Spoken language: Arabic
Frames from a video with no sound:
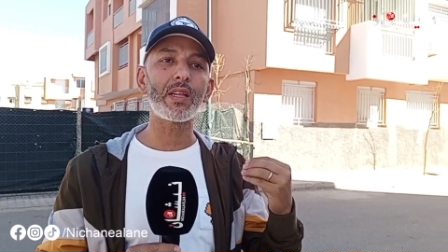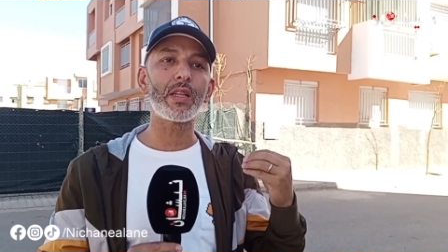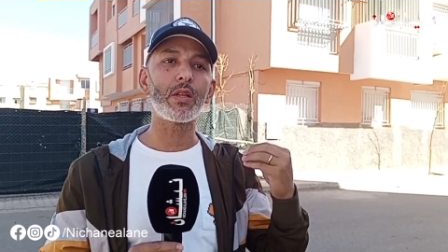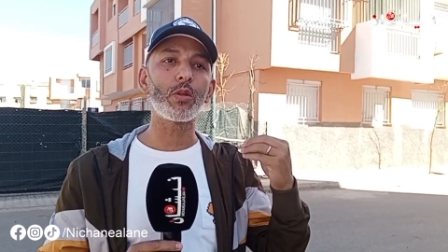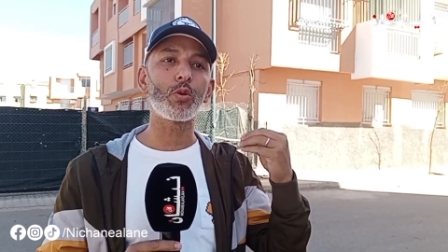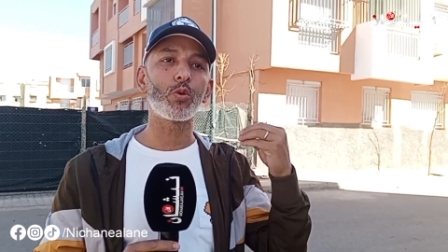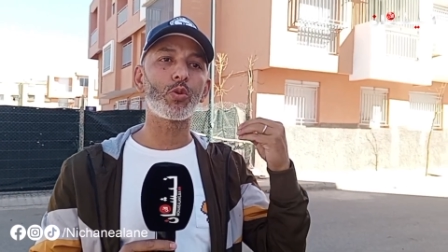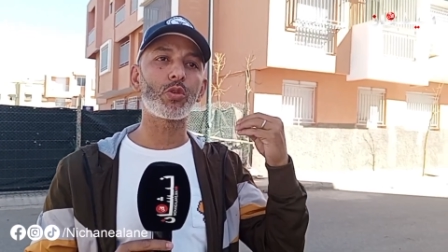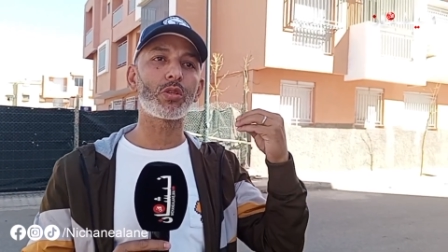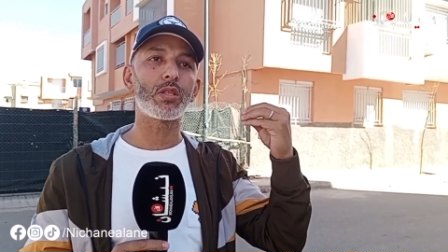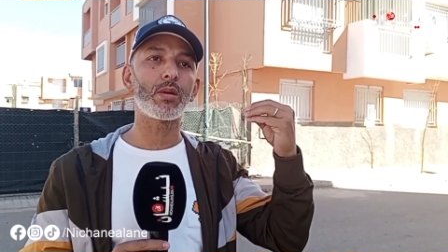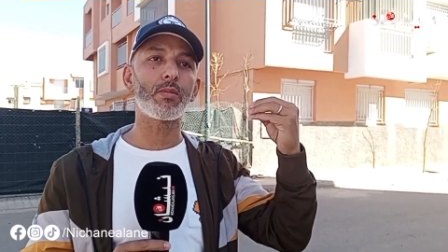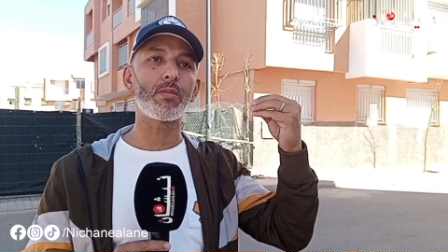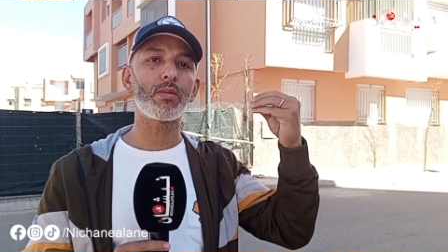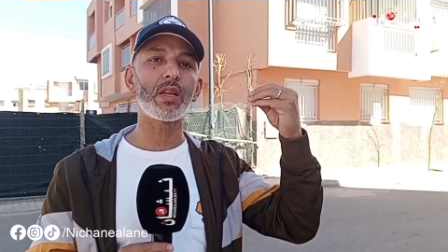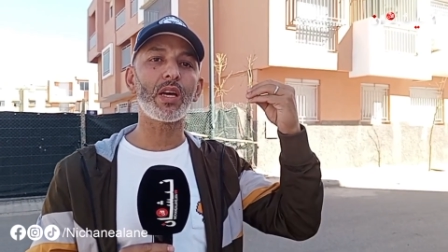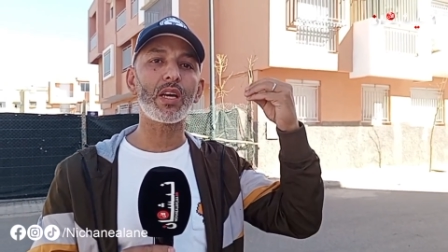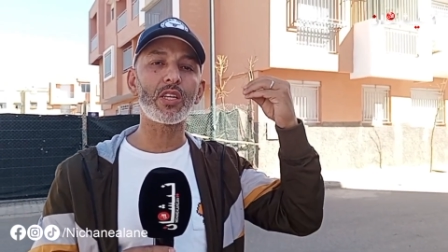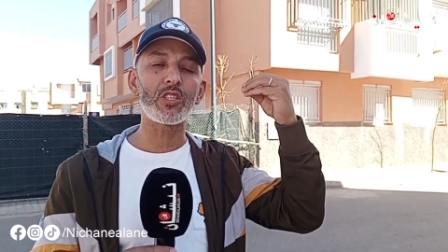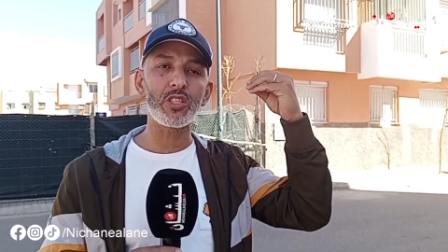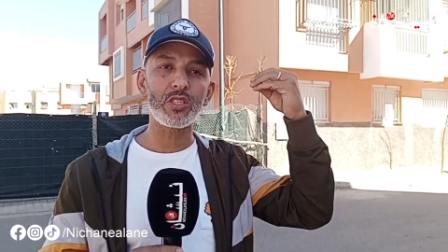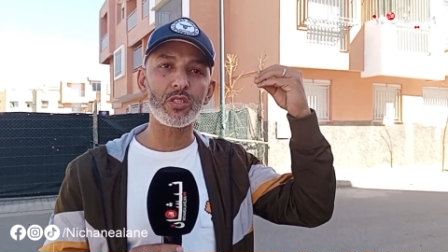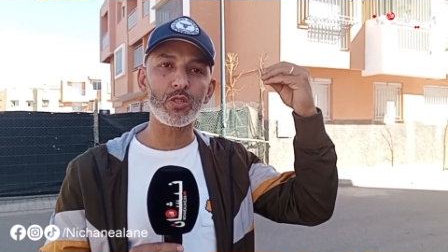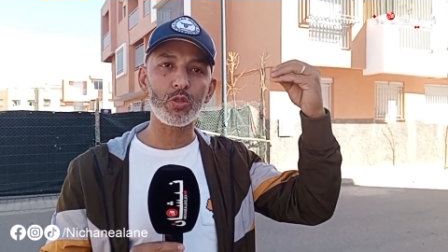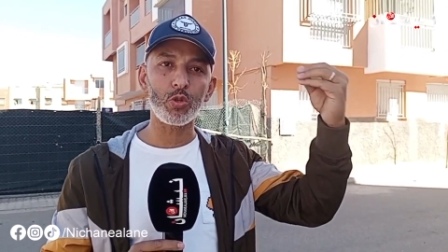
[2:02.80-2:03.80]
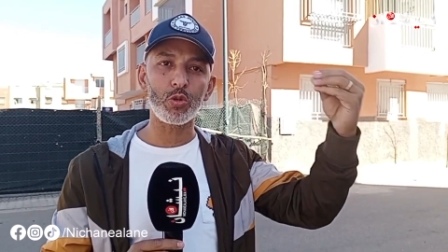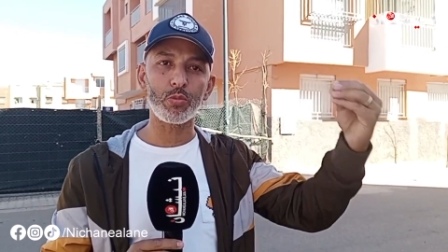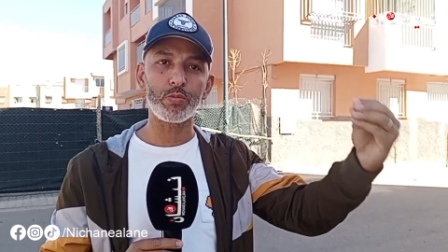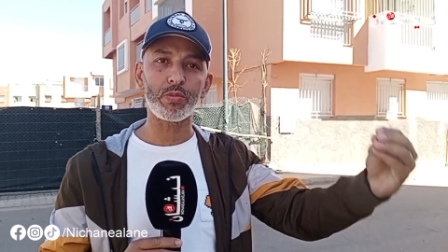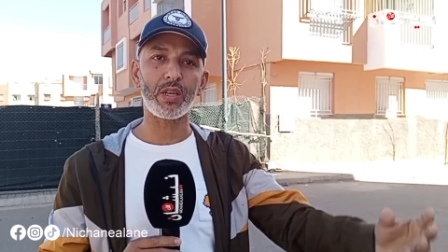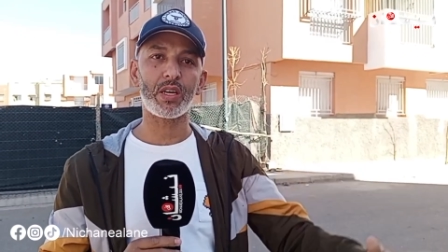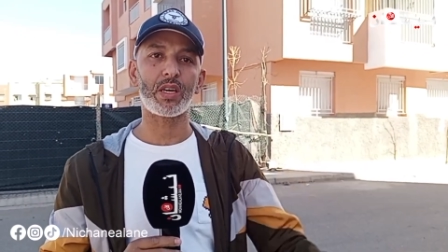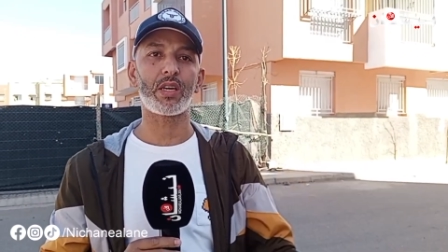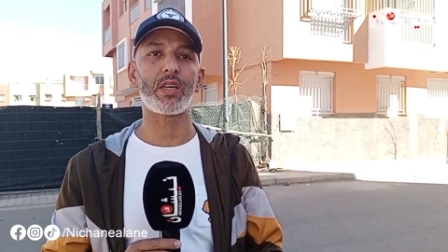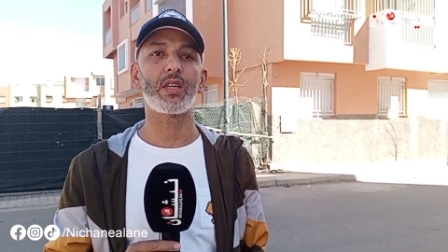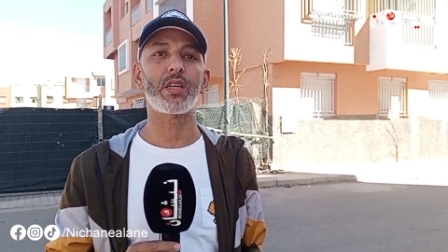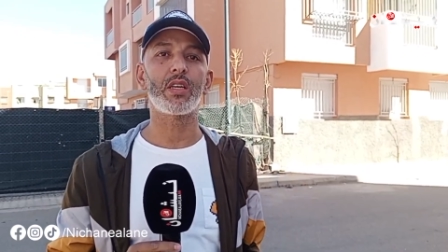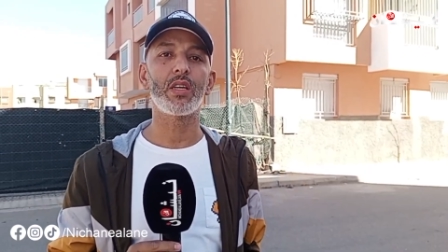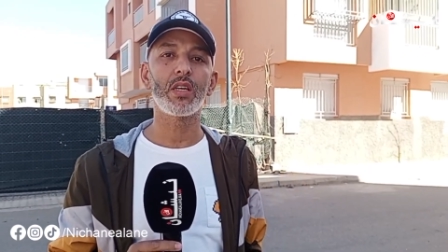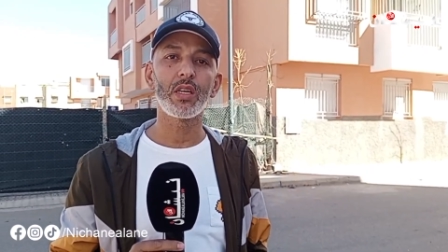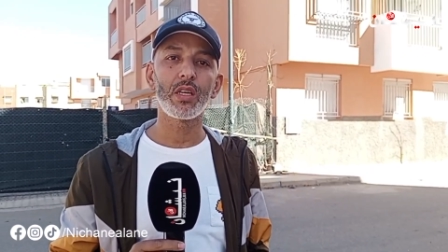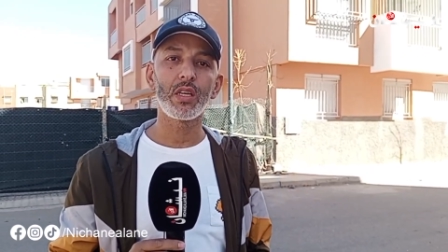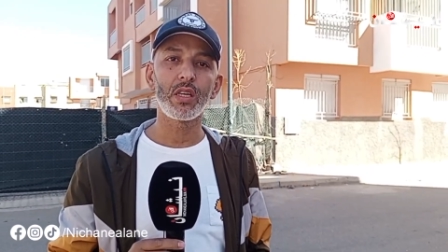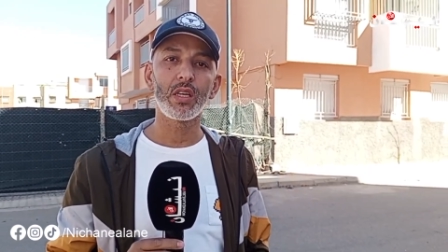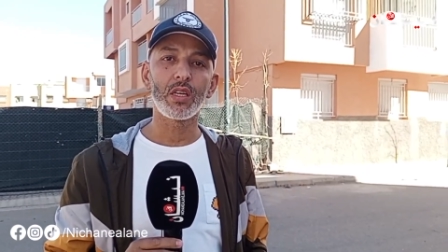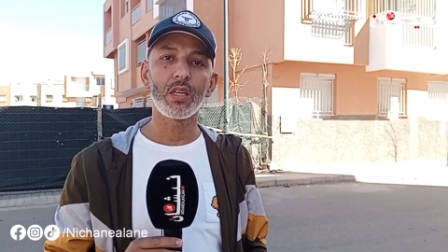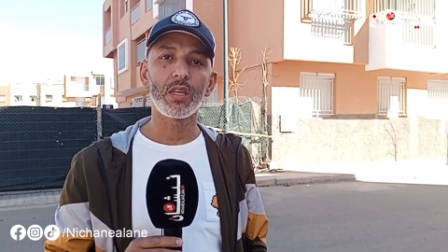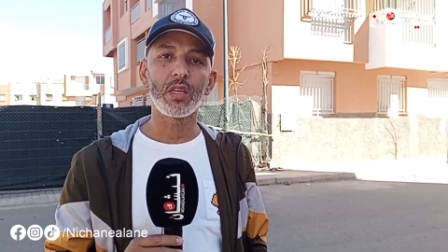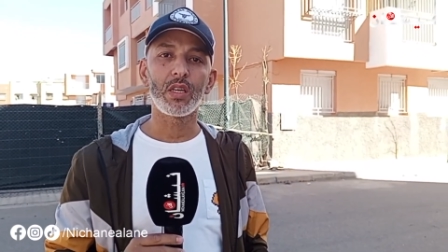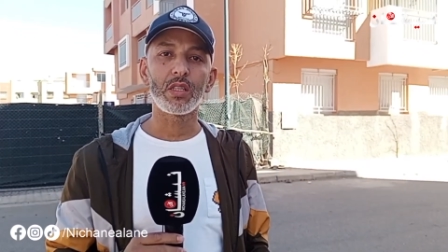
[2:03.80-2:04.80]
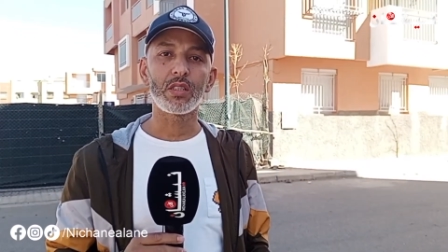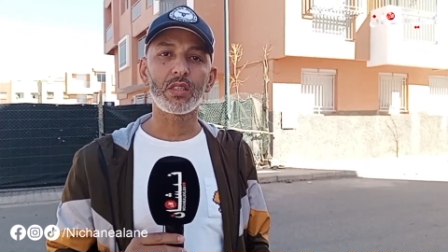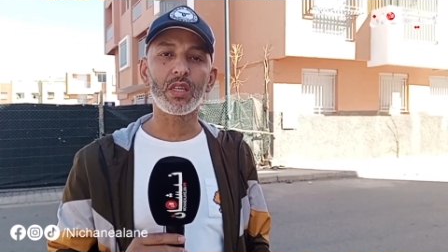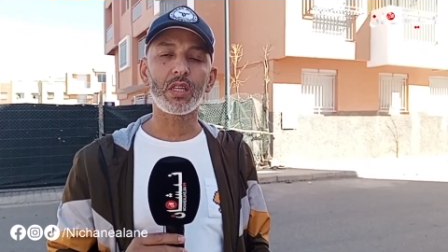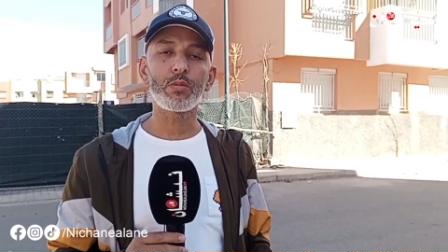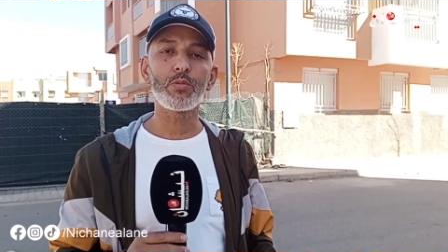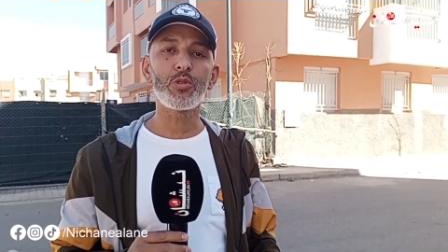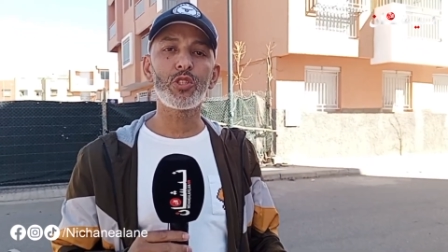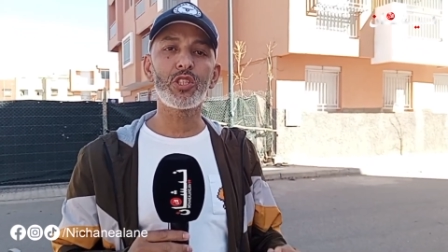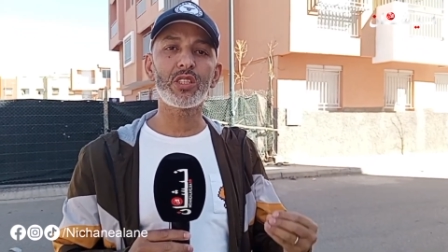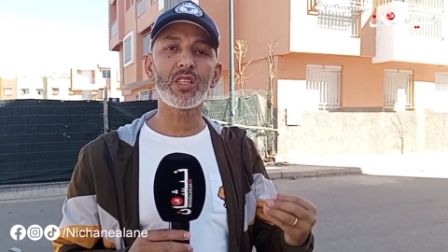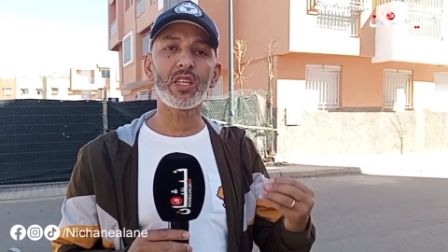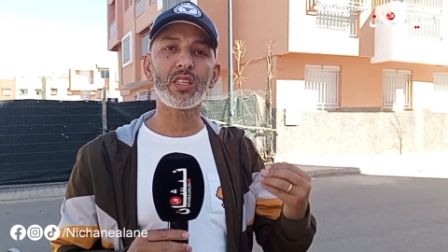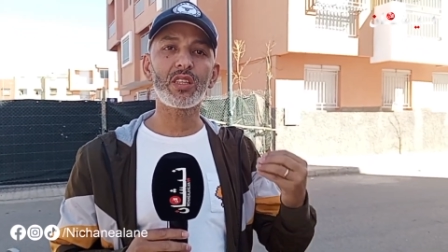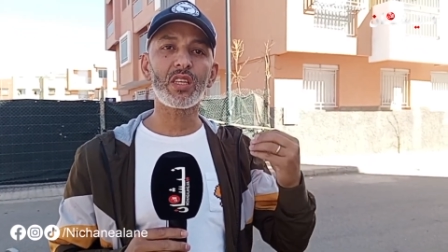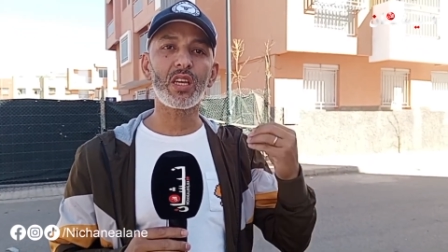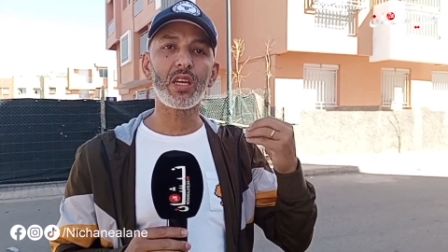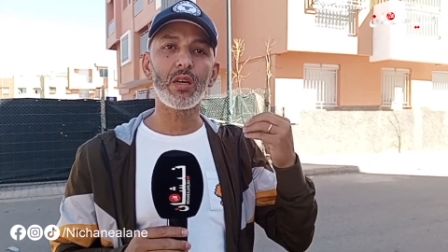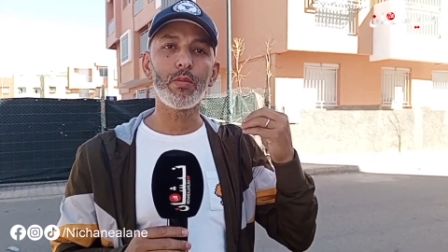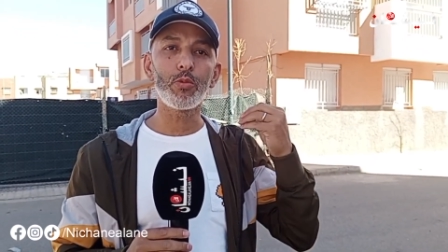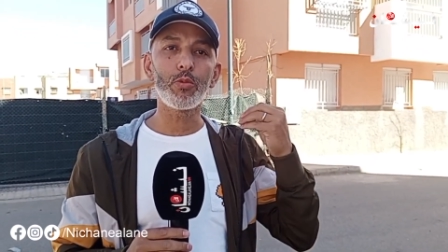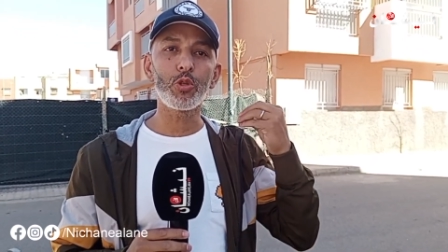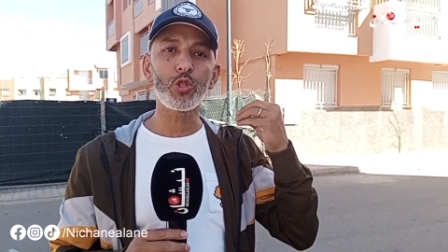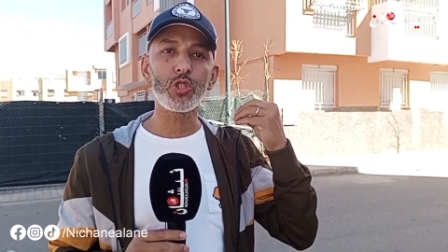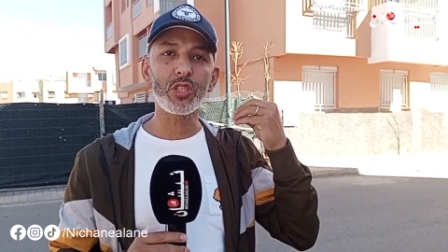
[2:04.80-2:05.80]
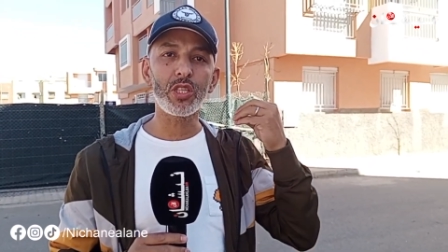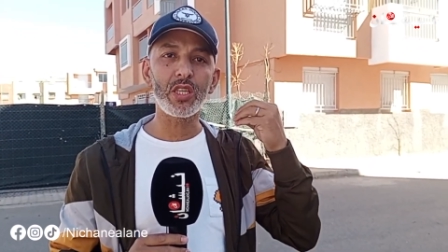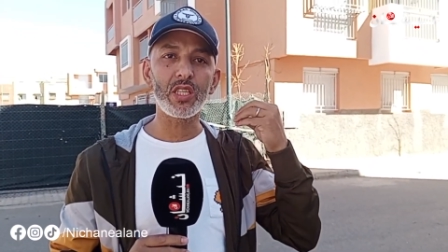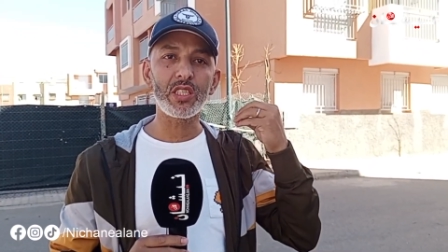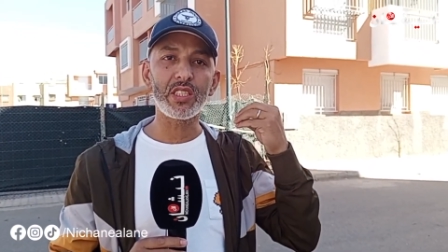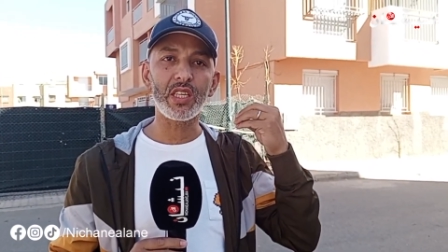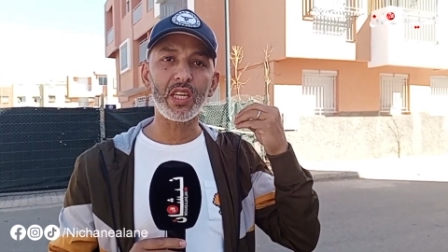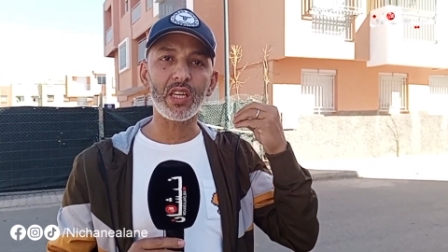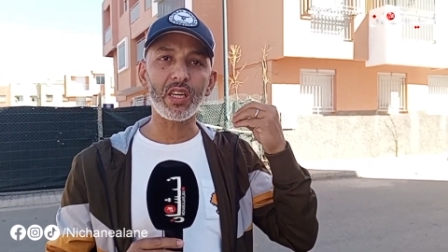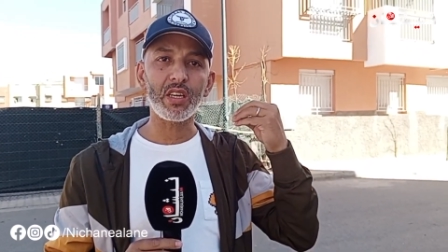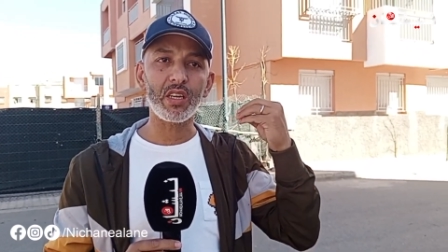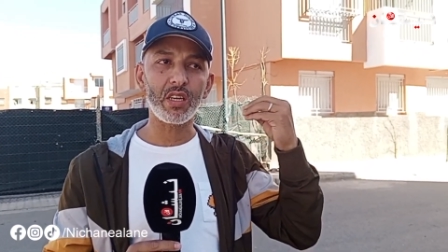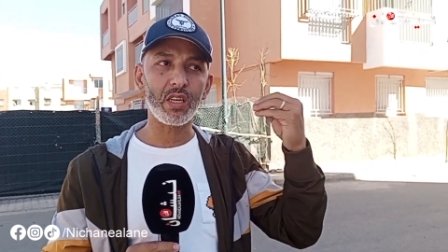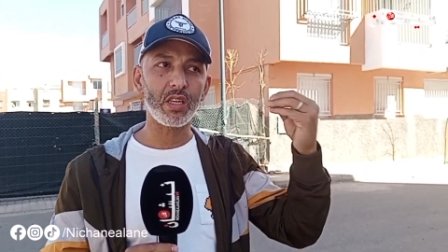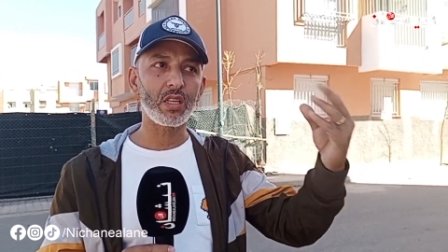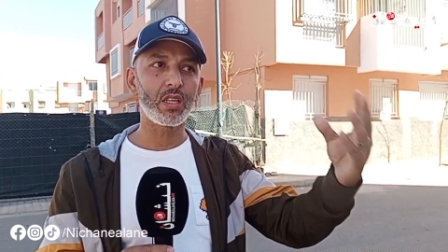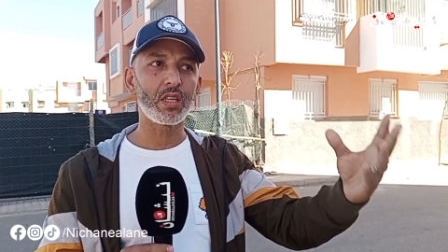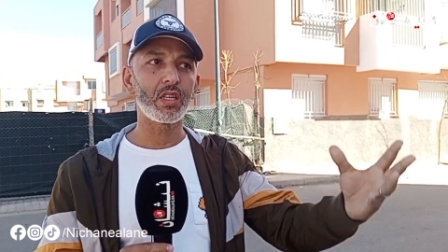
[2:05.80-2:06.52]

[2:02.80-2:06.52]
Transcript: قدام الله يجازيكم بخير تمشي طيب، تطرح مشكل ديالك